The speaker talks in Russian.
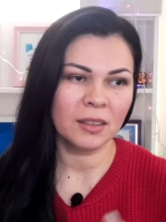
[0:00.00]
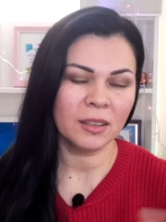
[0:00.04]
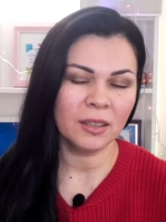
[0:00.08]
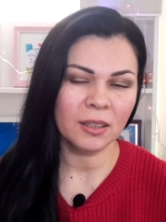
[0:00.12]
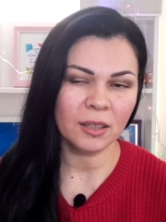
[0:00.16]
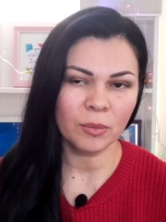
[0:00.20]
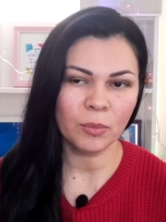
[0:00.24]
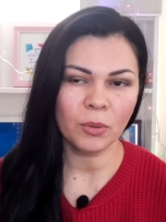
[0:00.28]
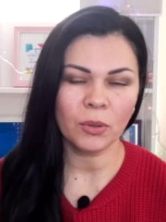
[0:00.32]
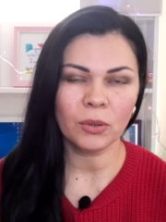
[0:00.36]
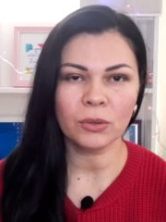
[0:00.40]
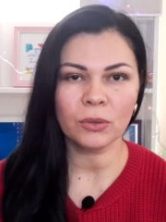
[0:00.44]

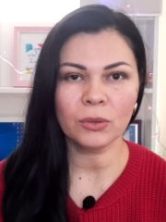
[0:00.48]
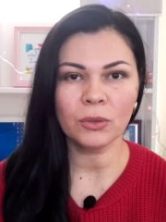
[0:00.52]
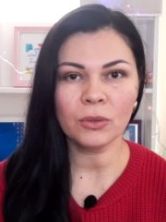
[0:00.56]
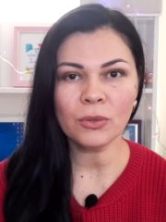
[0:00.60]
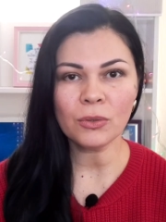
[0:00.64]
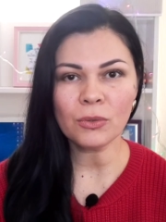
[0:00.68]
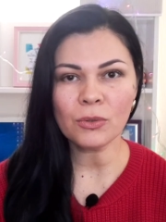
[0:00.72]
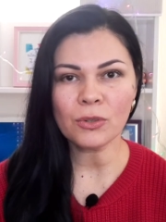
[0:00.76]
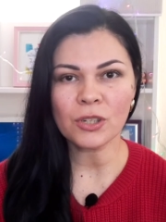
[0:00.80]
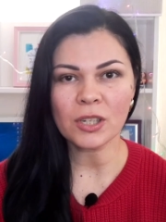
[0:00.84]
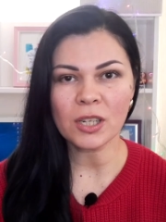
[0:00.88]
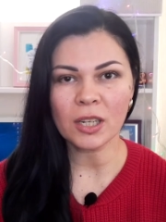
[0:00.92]
ребенку
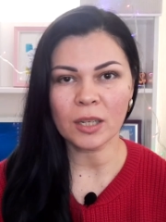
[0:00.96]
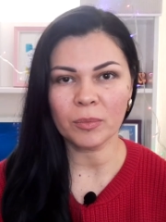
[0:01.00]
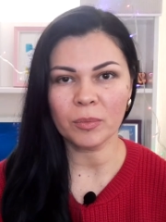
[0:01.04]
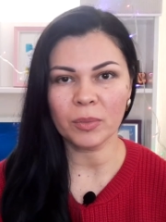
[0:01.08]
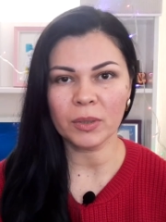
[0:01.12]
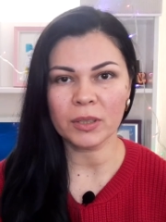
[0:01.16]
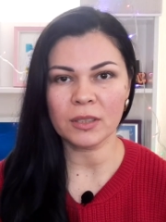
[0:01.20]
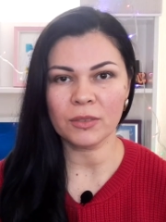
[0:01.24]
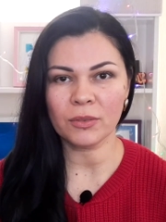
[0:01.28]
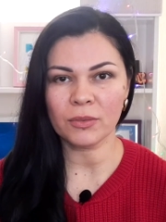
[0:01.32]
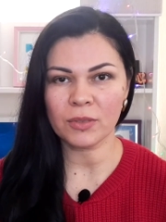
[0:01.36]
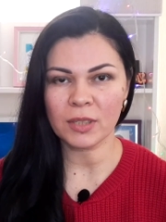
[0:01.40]
нужно
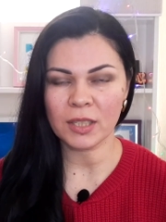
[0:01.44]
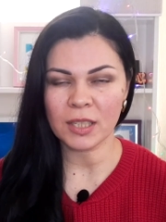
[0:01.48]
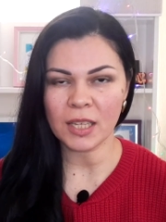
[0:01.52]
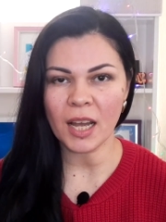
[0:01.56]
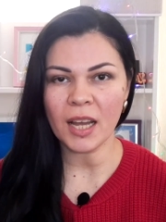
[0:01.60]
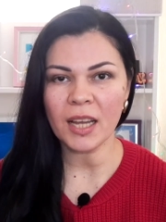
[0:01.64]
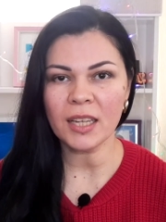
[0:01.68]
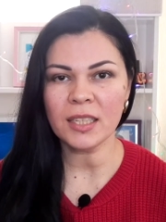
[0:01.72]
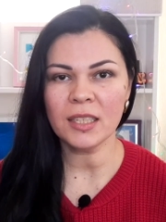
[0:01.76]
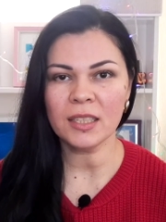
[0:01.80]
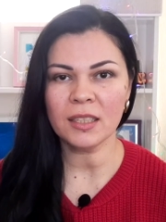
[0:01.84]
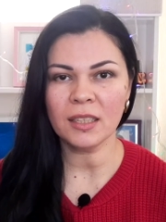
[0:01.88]
быть в
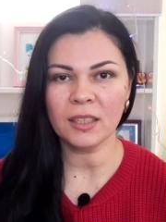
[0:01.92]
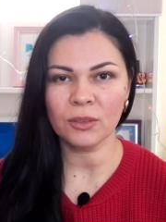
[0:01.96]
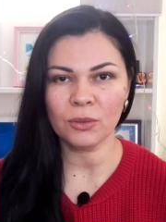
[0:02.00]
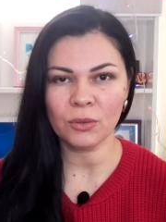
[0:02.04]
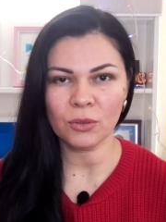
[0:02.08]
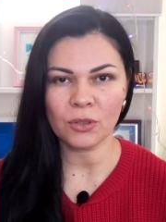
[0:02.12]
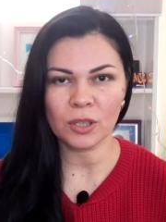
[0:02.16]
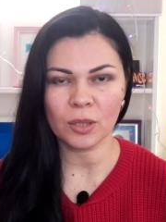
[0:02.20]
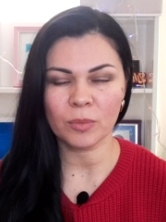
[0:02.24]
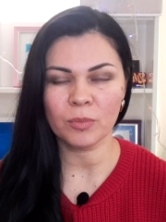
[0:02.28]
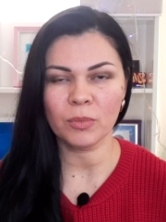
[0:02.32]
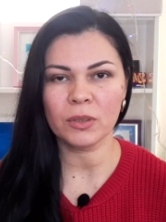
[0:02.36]
садике,
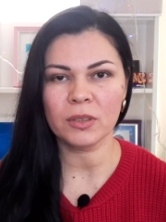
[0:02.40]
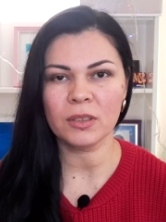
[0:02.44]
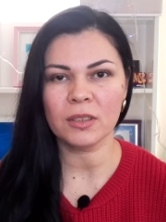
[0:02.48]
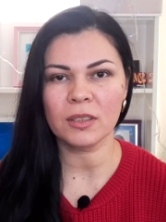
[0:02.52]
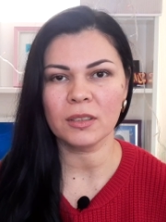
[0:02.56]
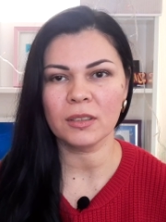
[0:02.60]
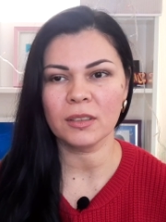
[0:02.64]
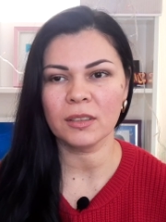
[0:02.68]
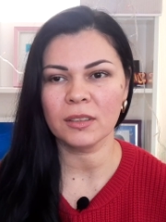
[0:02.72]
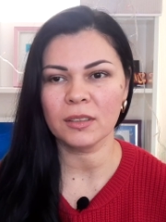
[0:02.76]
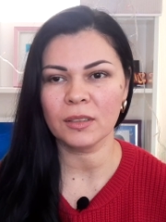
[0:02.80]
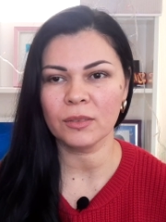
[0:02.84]
нужно быть
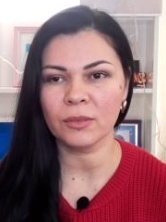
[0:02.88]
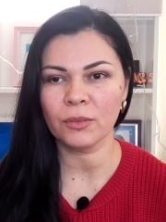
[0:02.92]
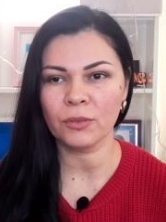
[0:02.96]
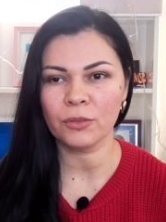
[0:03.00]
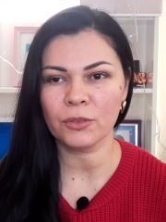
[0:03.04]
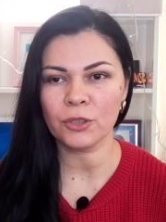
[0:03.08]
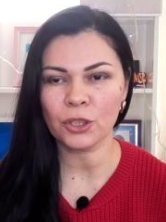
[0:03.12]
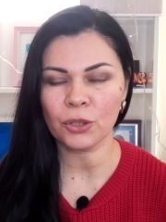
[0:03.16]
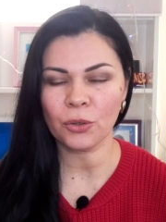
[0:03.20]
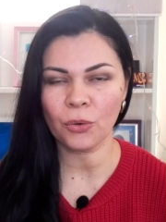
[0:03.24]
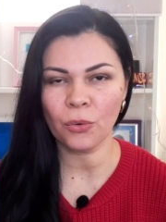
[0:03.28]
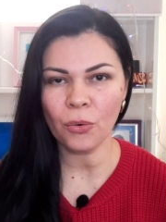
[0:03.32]
э, в
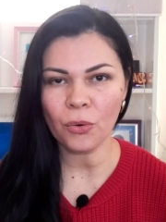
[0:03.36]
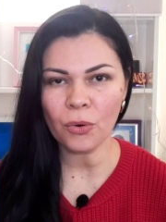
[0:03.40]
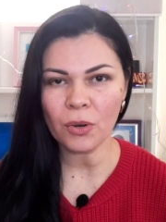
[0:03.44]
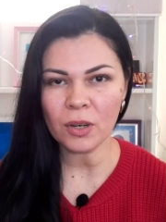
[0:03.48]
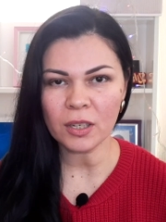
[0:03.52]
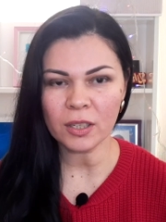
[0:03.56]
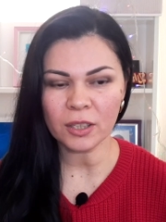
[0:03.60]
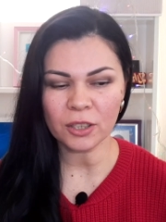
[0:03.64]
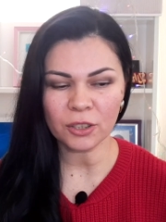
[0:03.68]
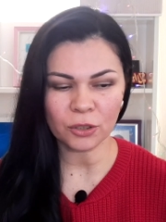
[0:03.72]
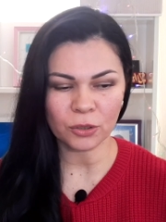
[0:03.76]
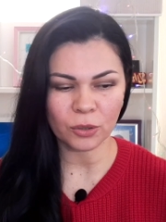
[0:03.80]

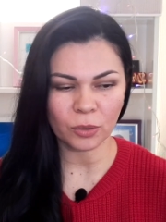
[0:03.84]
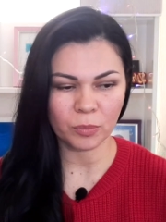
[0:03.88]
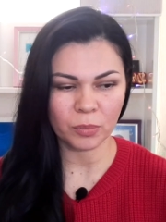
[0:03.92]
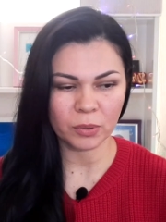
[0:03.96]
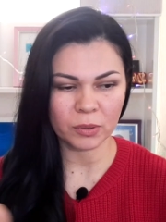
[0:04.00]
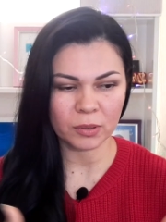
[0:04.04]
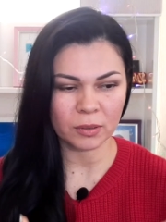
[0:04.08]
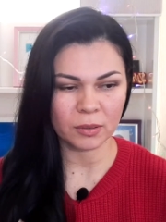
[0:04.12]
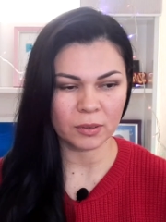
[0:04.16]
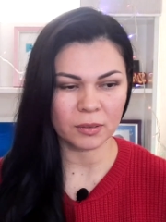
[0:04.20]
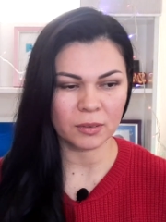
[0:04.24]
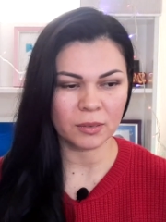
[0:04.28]
школе,
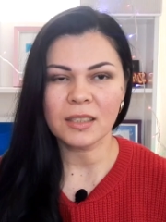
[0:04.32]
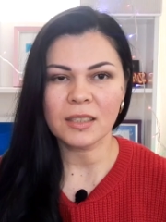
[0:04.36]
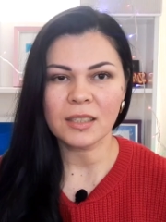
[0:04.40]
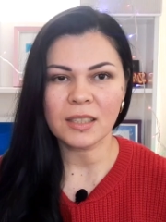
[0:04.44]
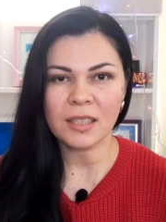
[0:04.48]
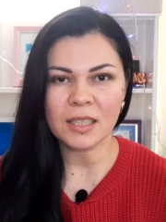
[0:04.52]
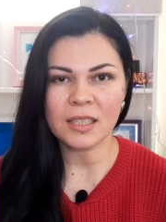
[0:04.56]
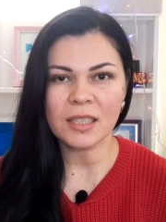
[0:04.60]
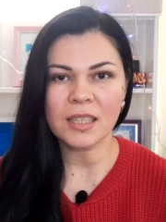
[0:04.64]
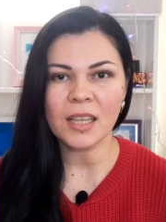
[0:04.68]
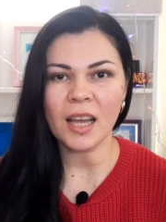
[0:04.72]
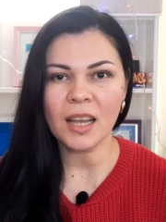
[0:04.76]
чтобы
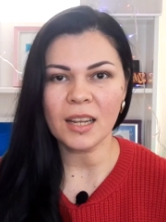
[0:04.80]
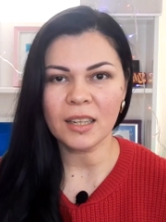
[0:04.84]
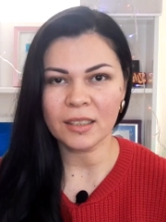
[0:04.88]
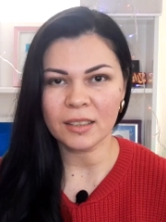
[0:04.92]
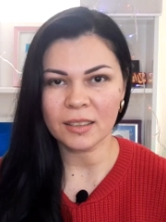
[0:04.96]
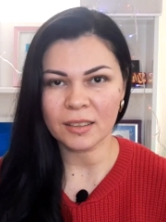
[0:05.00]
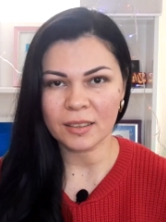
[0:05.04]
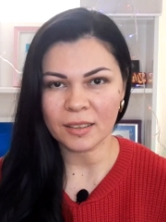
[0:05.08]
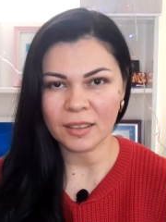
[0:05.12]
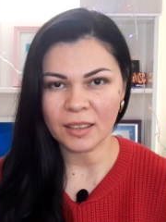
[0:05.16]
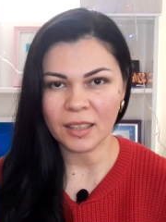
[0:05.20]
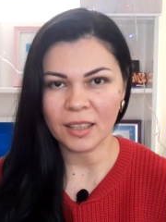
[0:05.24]

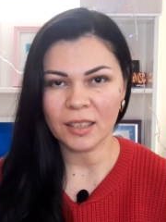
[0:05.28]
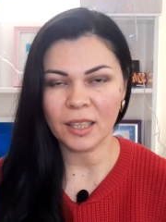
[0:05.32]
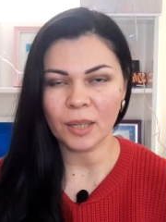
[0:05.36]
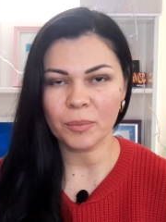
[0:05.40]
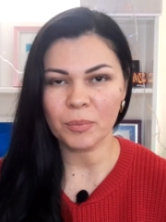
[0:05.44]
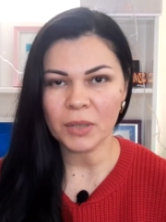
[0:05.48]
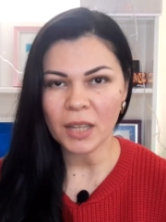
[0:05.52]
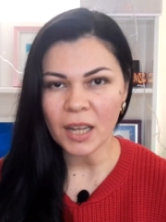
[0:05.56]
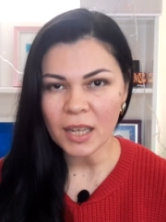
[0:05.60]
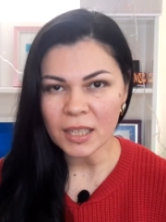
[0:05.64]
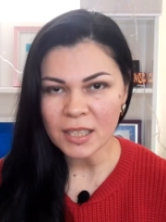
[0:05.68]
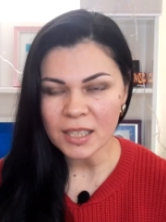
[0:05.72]
социальная
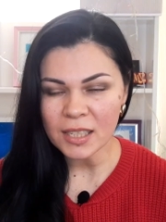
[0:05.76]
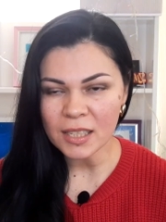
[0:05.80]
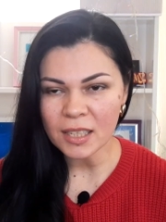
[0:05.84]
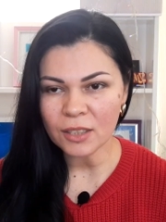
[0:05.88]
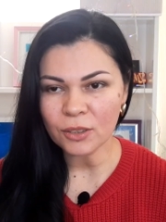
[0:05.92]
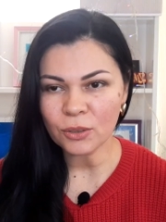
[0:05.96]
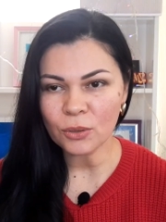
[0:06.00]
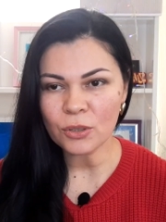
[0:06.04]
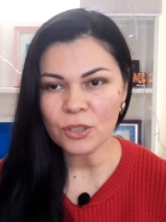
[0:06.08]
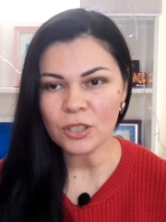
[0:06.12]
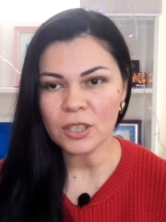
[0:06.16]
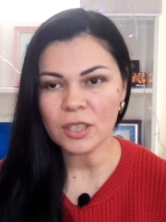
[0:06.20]
адаптация
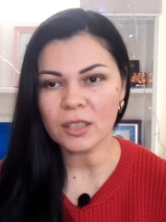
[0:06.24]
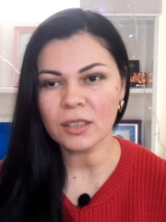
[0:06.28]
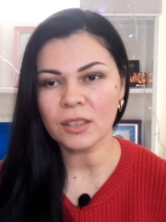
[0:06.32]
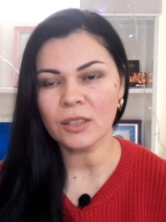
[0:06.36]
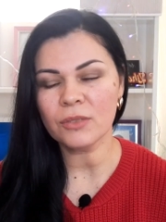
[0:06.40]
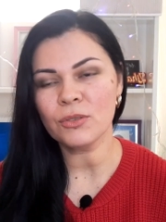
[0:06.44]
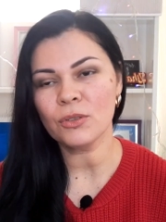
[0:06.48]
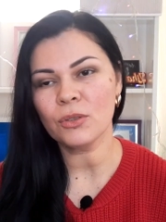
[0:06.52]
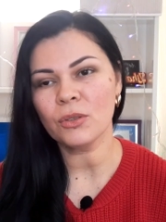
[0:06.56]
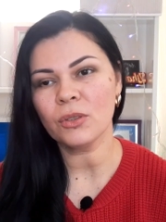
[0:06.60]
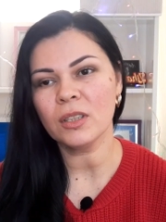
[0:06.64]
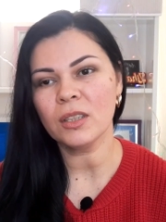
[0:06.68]
тоже
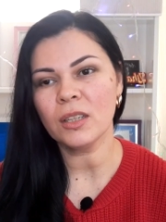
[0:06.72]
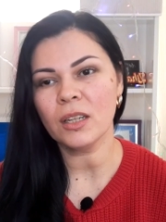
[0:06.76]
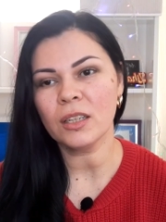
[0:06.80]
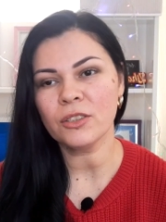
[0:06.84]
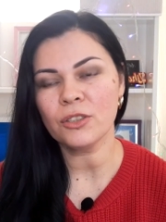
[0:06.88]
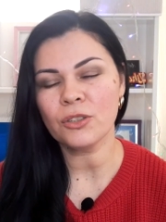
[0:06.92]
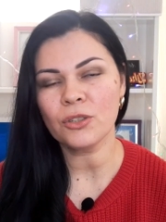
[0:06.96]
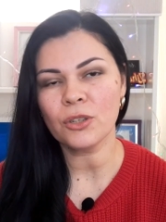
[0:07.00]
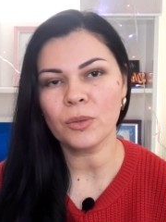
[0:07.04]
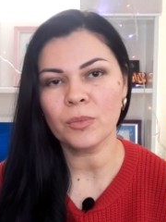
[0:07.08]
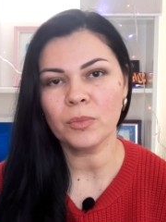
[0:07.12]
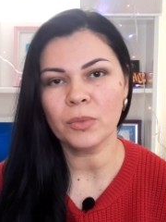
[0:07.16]
это все
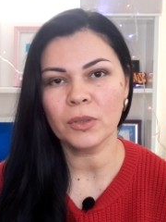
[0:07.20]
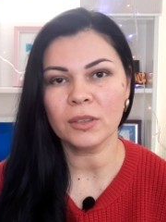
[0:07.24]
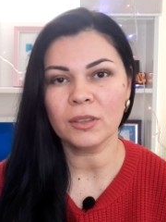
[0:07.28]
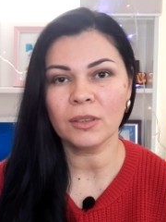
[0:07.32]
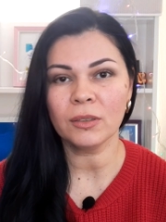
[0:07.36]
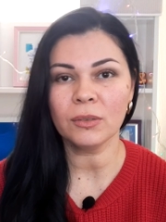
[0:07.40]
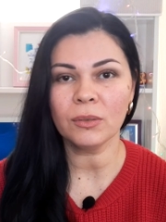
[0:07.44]
должно быть.